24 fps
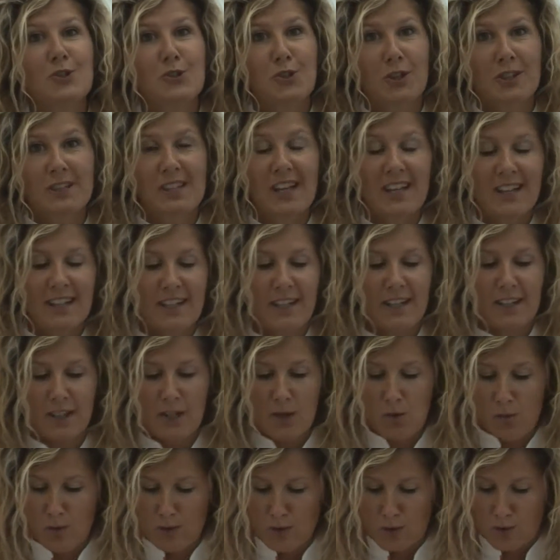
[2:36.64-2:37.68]
dei
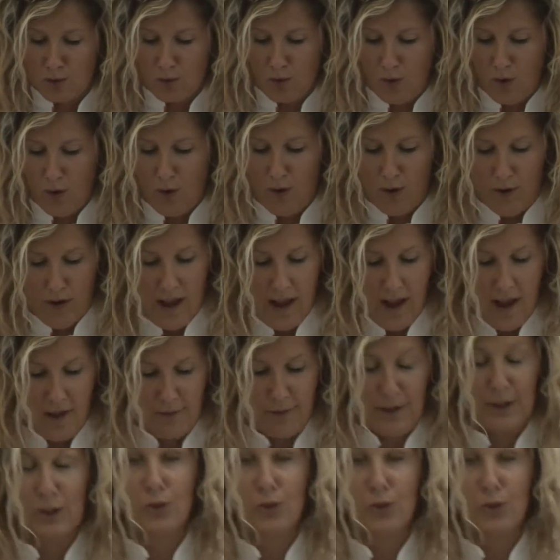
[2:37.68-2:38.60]
giornalini, questo è eh,